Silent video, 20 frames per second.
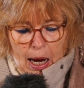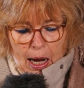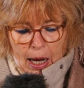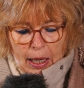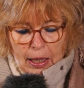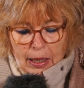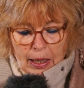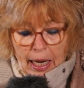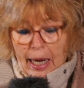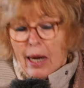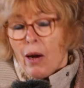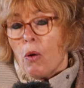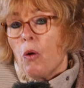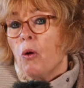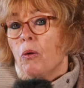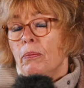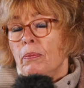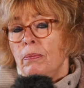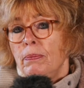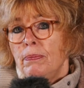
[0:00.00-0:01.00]
In
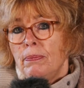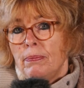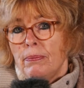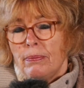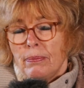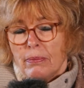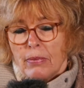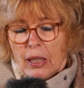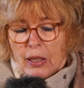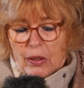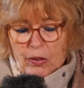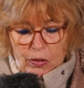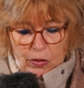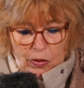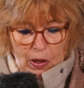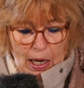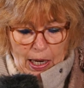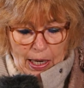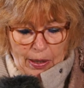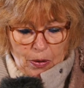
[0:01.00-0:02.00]
Kehrum
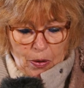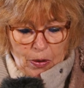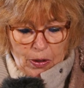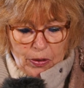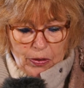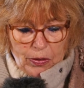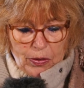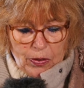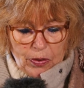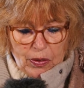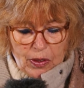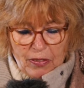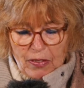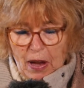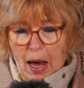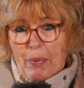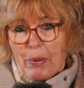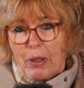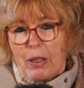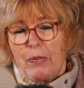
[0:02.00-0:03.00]
ist ein neues
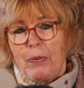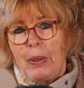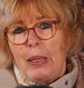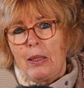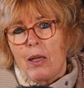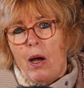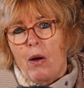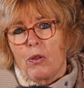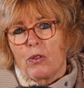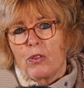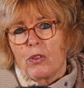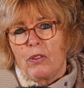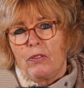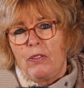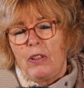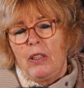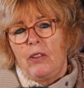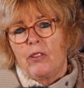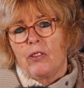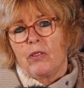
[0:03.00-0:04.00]
Gewerbegebiet
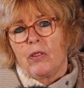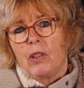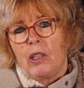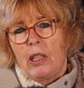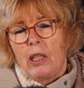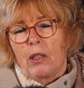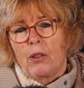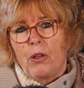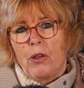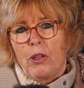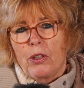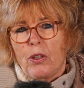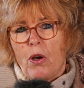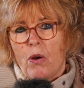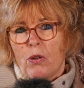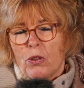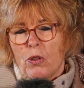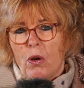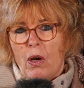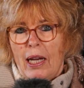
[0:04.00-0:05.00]
ausgewiesen. Hier gehört
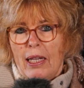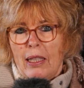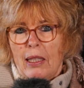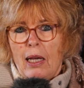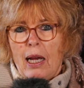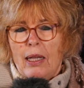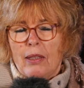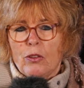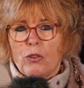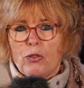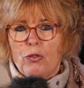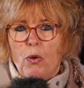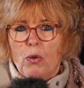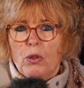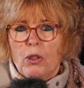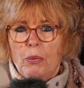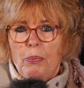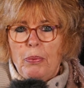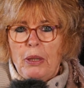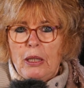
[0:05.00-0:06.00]
auch noch ein kleines
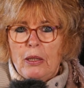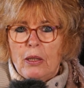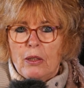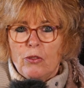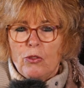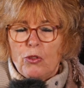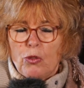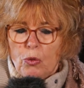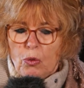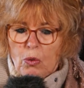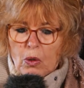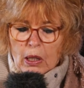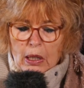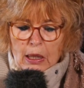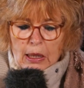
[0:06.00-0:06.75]
Wohngebiet hinzu.